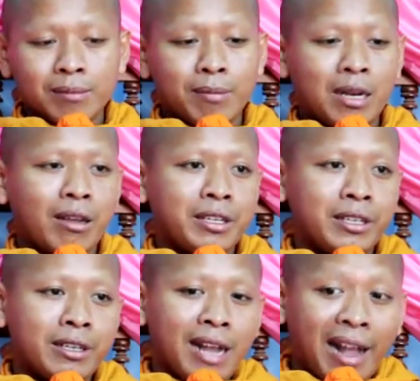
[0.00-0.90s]
bên ở
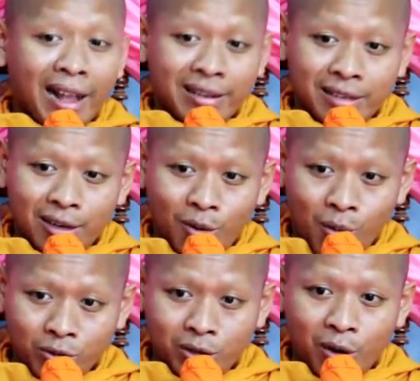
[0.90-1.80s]
dương an từ
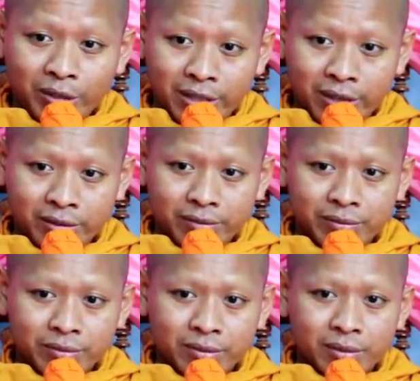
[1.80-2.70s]
lục sầu tực,
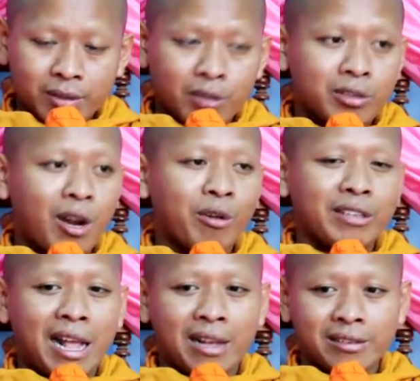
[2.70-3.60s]
từ sầu
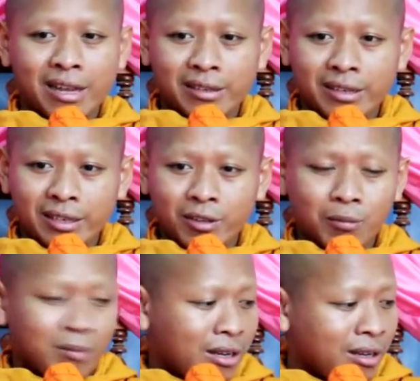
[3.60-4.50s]
nà ca diện vô
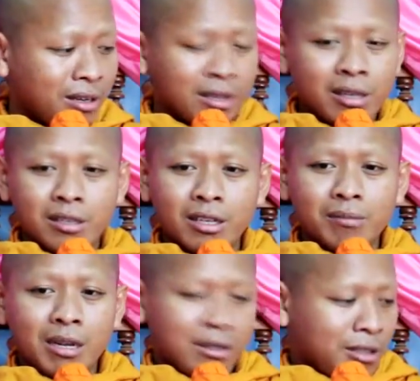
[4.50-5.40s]
mơ,
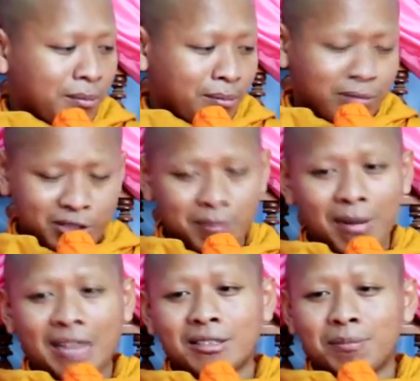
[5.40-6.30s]
dương mơ sầm
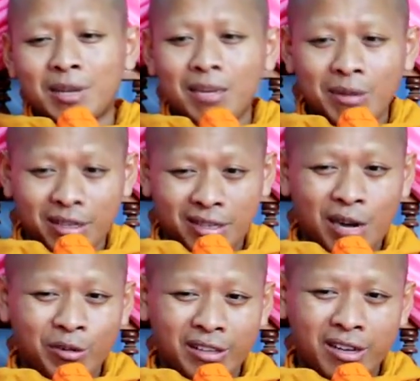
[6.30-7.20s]
ma sầm phiem nè
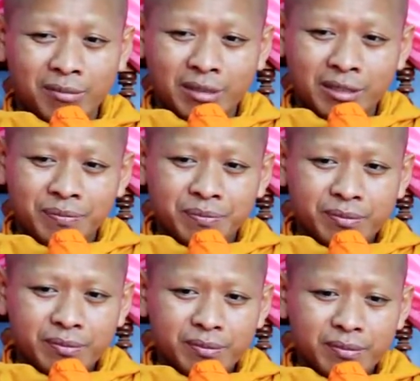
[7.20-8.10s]
sầu tực mơ,
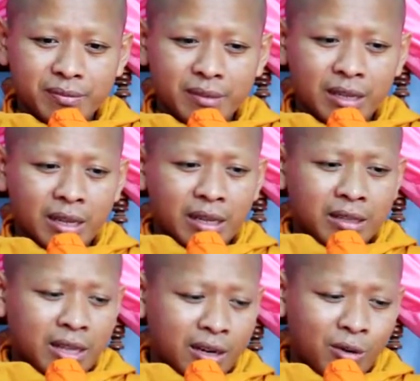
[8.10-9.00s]

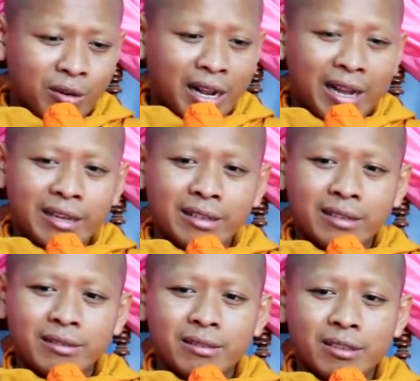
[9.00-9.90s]
แต่ khuôn ai
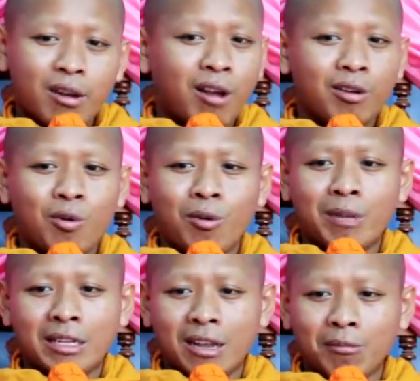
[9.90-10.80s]
nâng đo cua
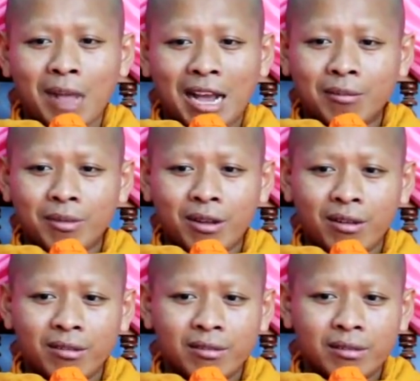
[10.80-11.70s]
mình từng ban
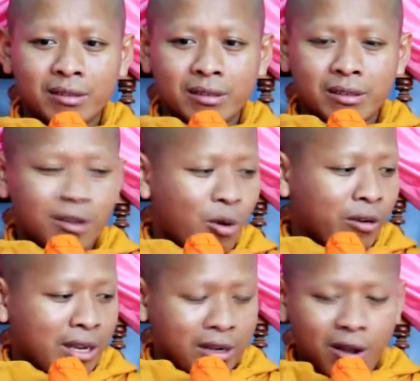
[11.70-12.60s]
phong lúc
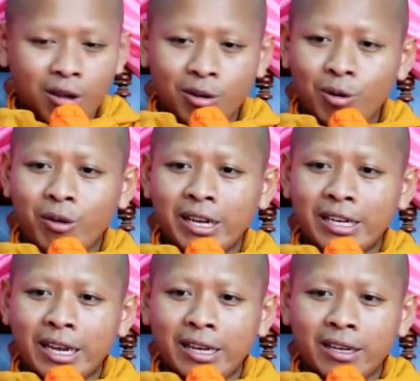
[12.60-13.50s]
này đó kêu hỏi
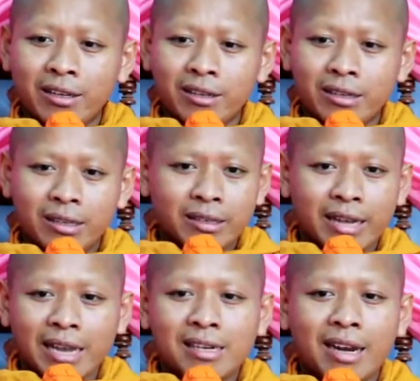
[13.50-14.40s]
kê nâng
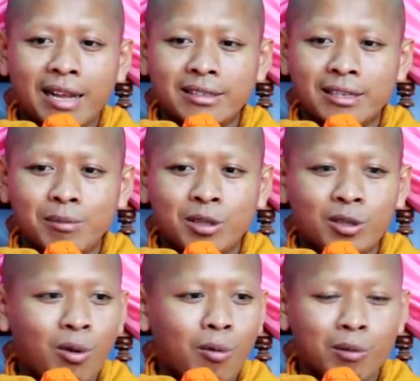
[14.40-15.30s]
ngày khá chi một
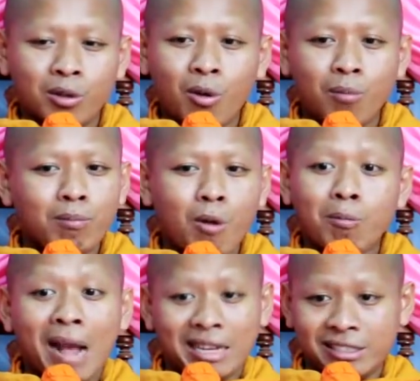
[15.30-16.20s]
tô bọc
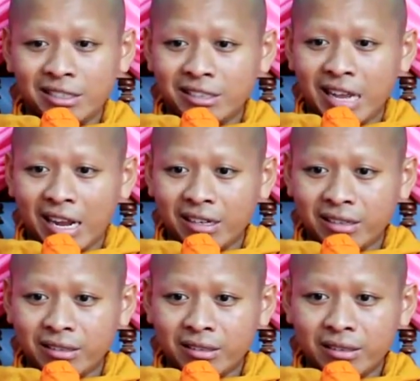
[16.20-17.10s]
bạ trơn đá
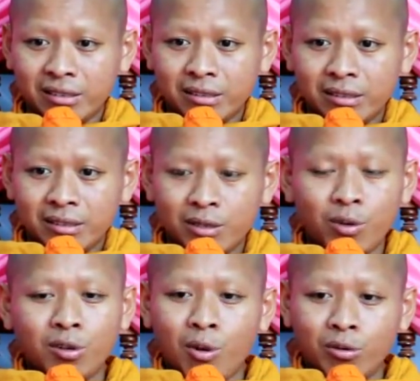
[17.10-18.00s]
nâng
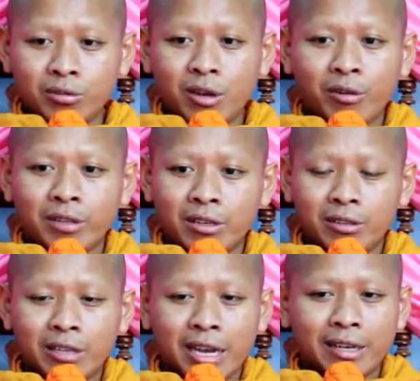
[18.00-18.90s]
đôi lúc rồi từng
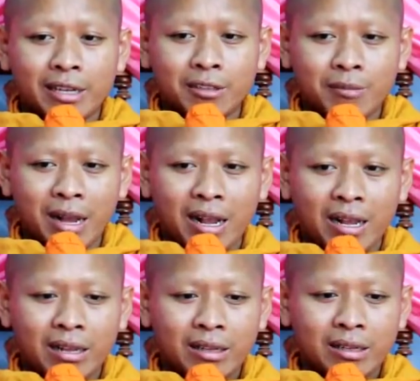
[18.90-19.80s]
nó khai đặt mà